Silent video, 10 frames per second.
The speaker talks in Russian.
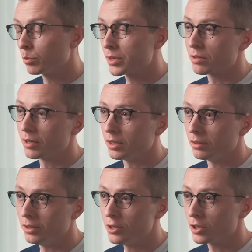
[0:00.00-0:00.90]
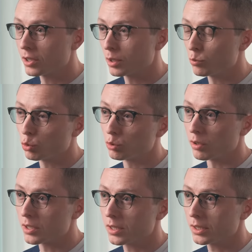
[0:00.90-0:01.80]
Образования в яичниках могут
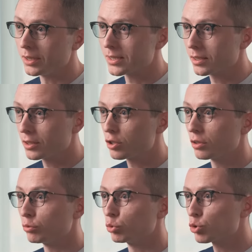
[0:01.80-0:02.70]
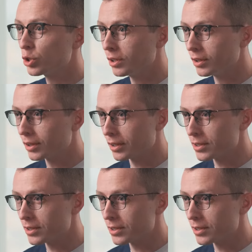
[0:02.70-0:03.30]
вырастать достаточно внушительных